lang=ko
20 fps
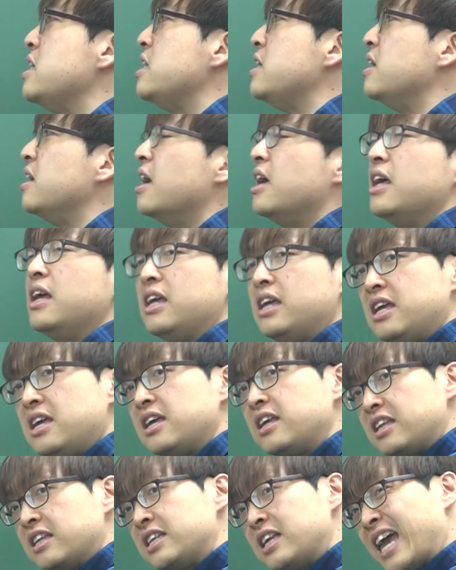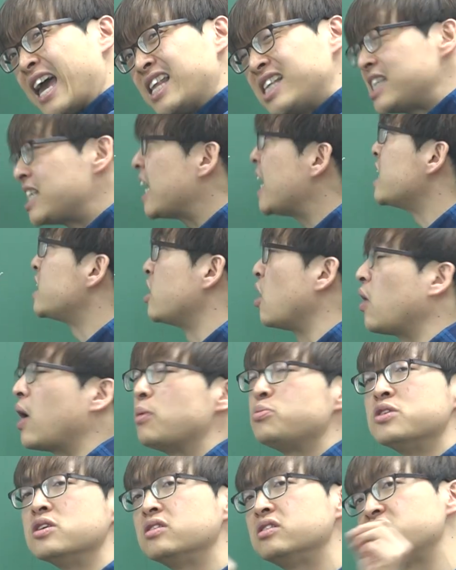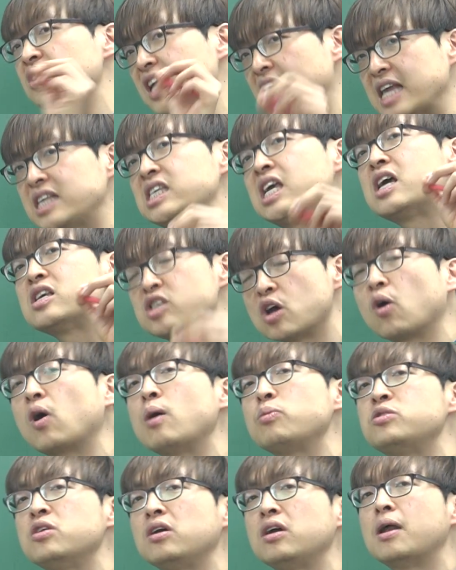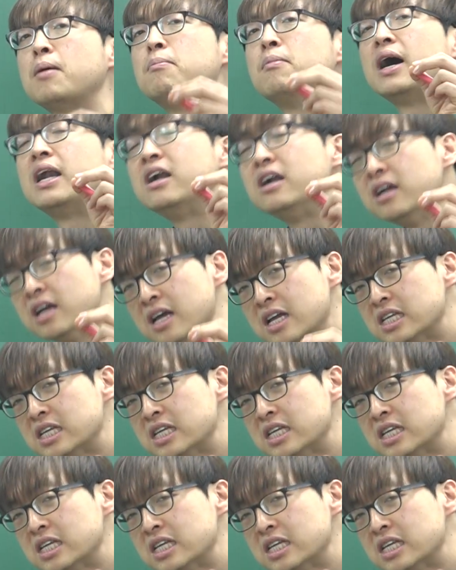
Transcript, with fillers: 이, 이 개체의 적합성, 그래서 개체의 적합성이란 말을